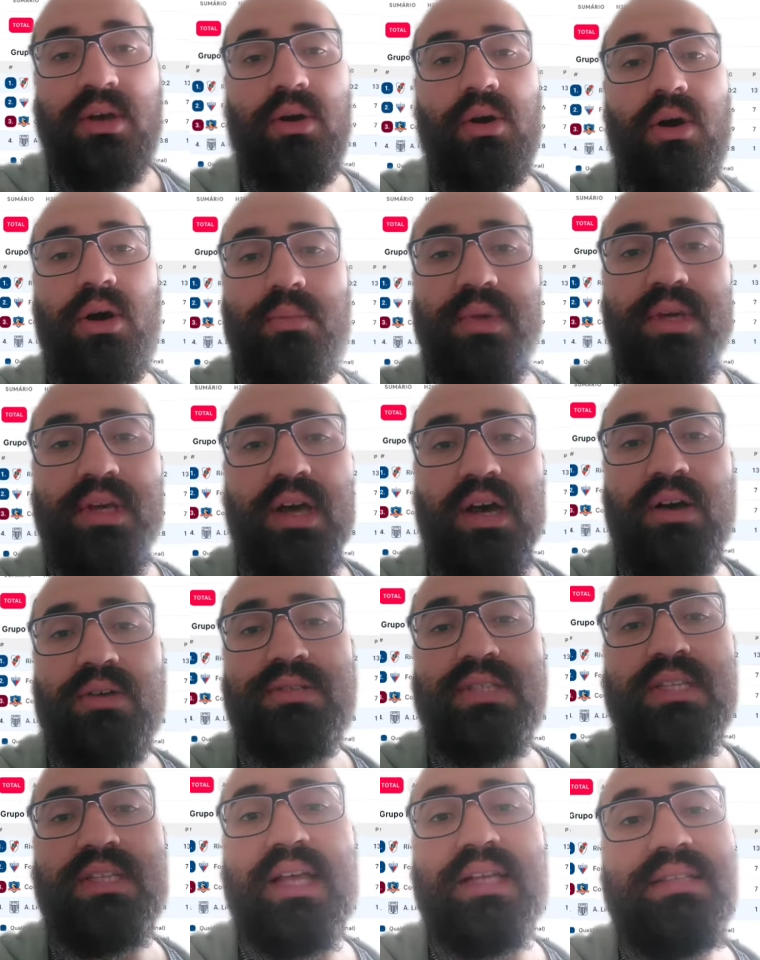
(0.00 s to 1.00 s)
Ô, amigão,
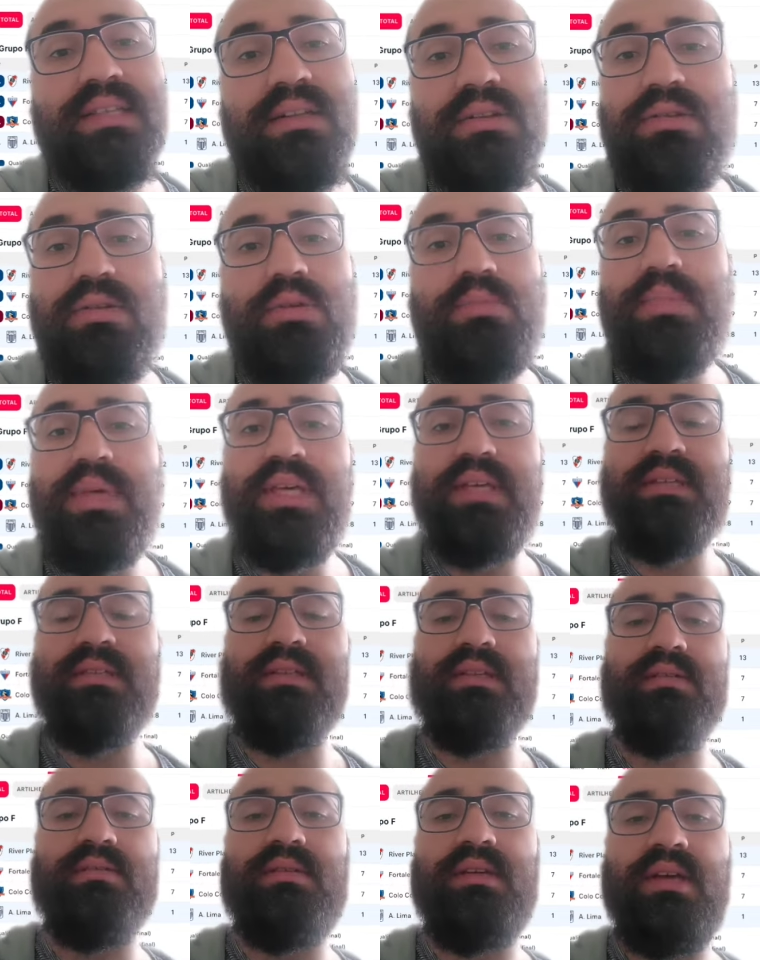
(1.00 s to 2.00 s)
você tá sendo
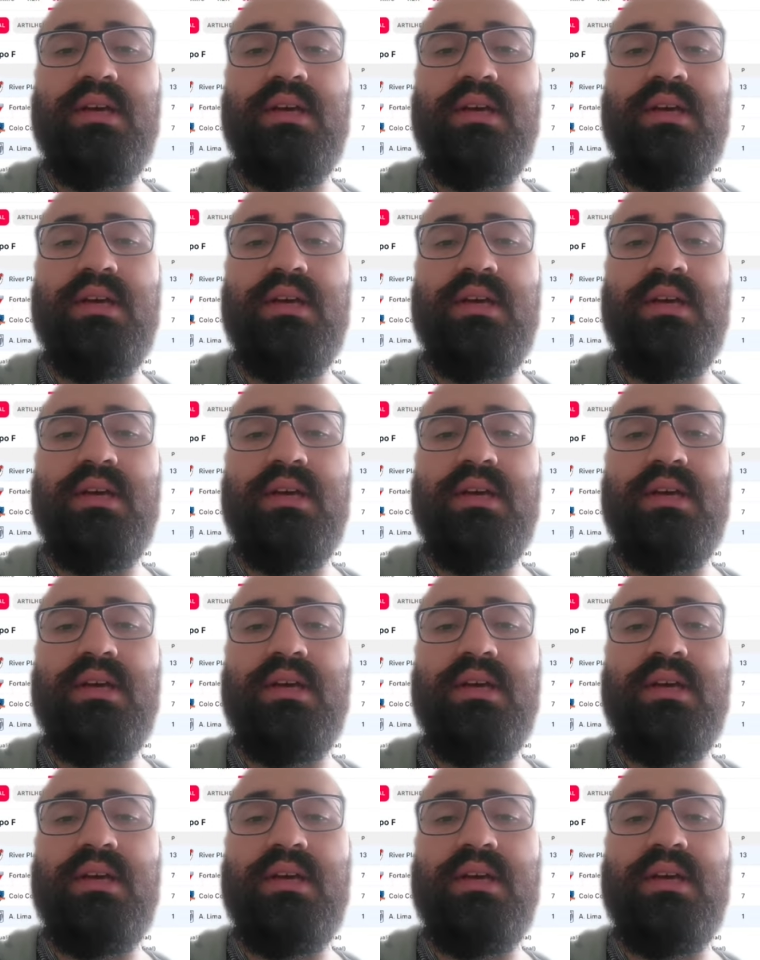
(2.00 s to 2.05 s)
clubista.